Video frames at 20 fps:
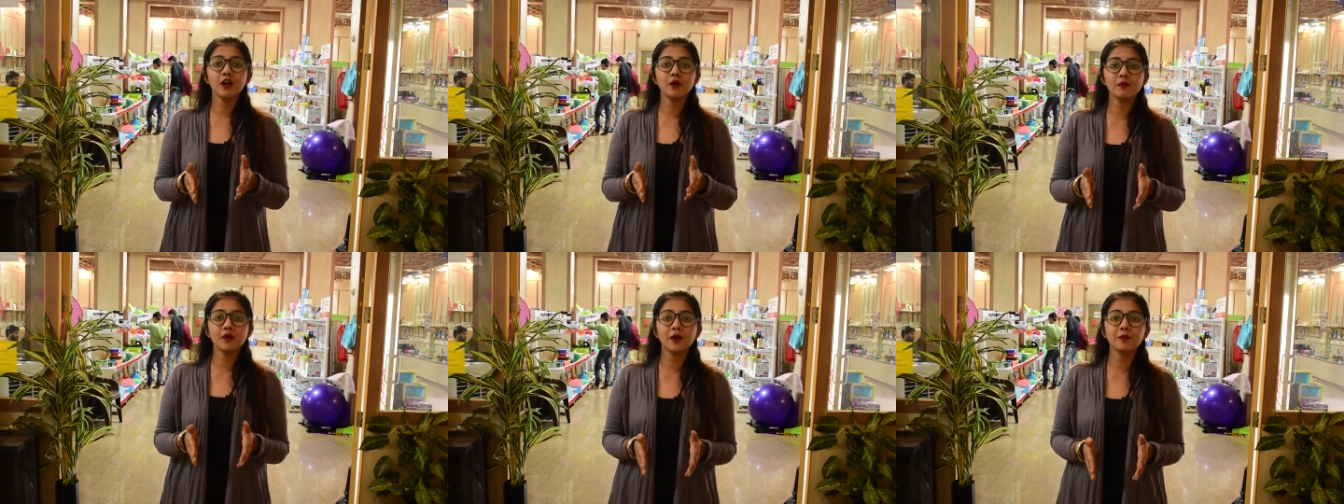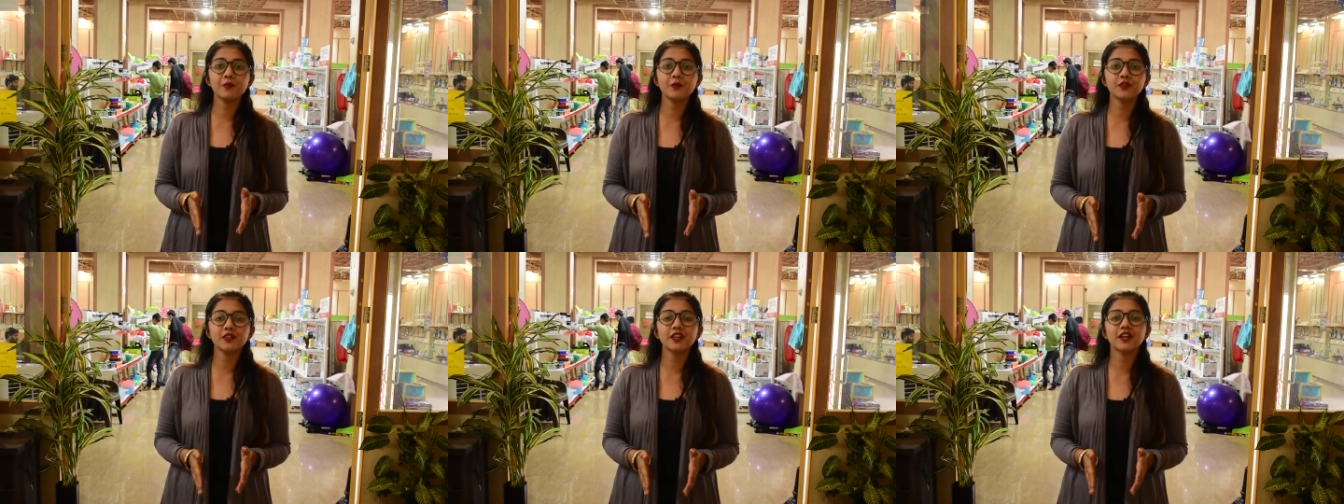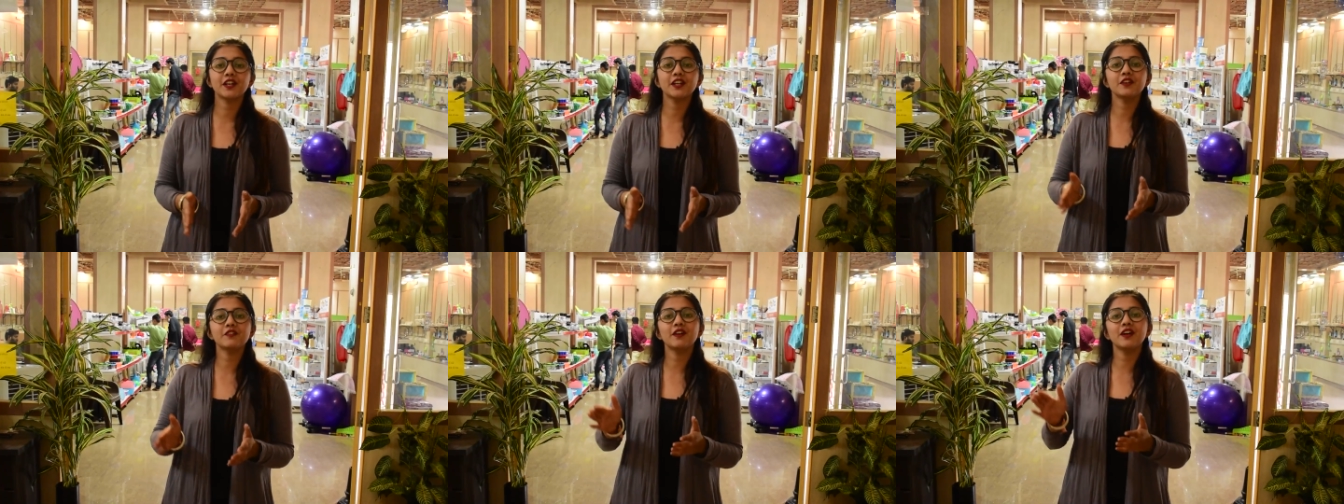हम आपको
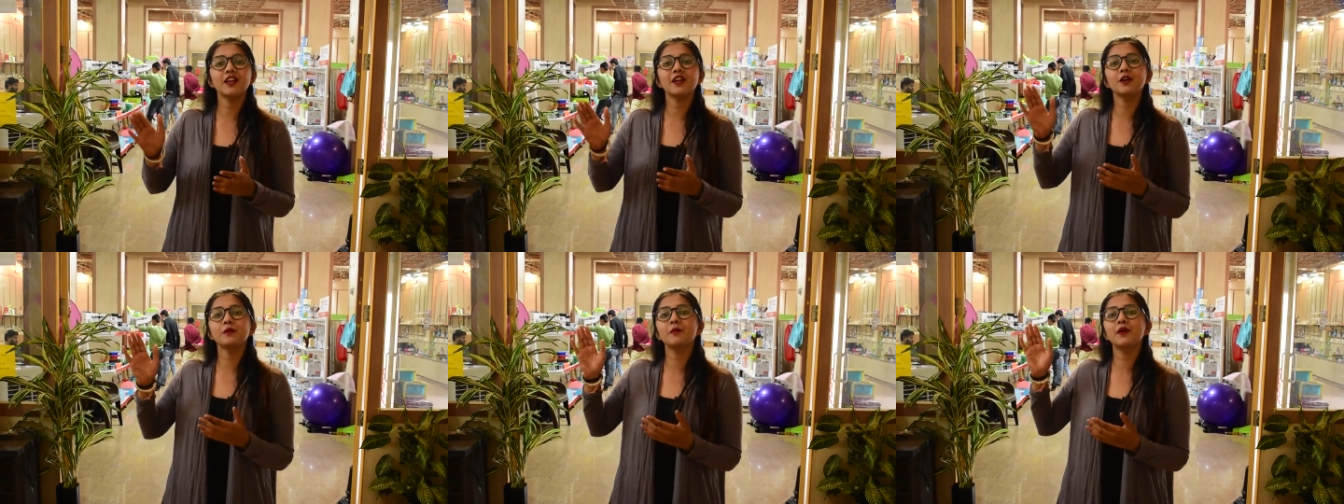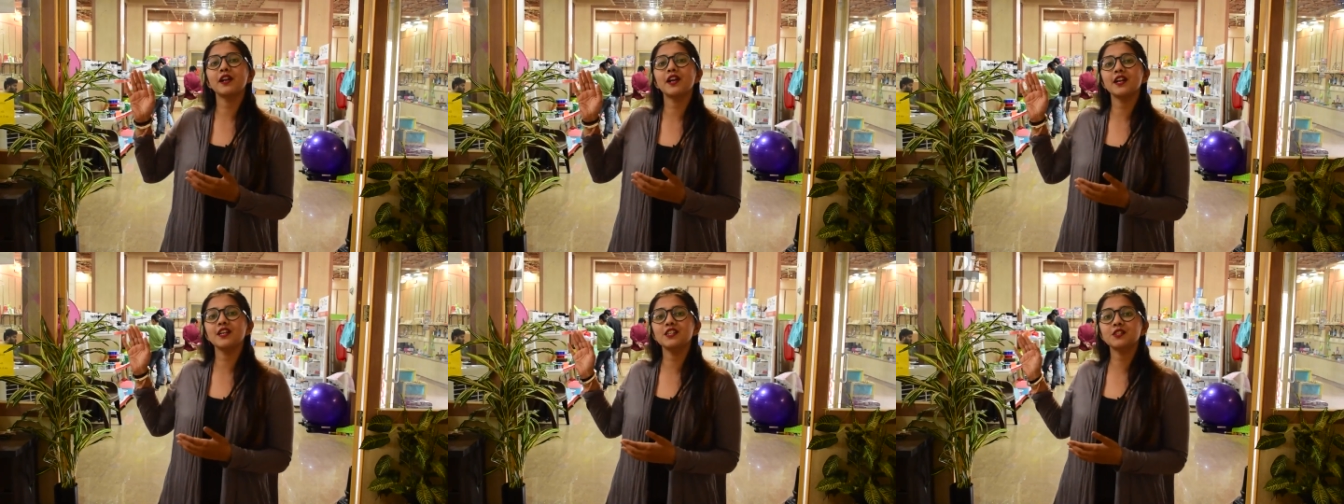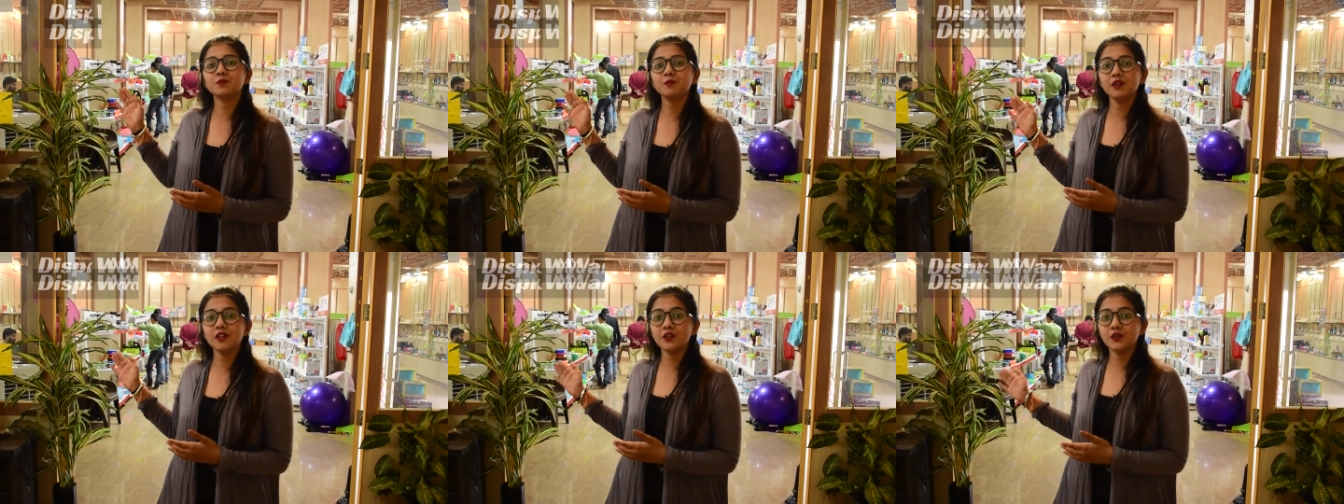दिखाने वाले हैं हमारा
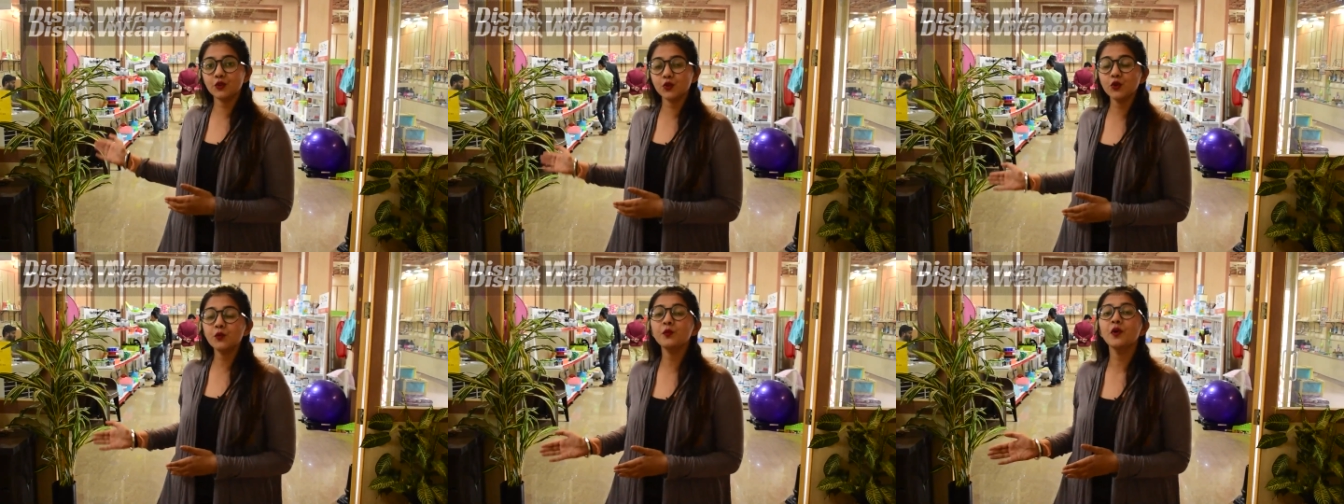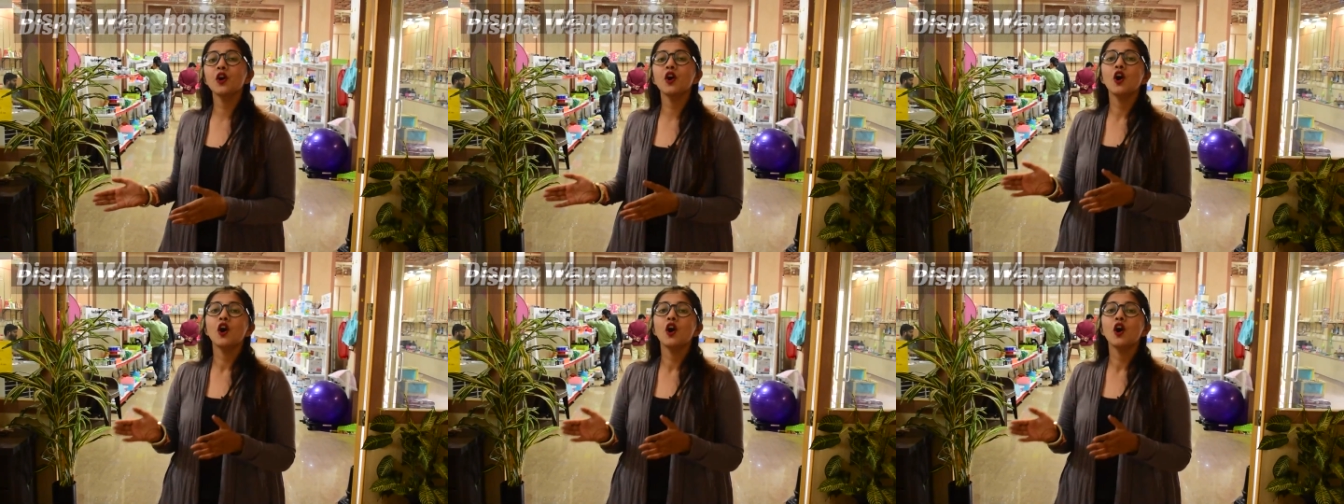डिस्प्ले रूम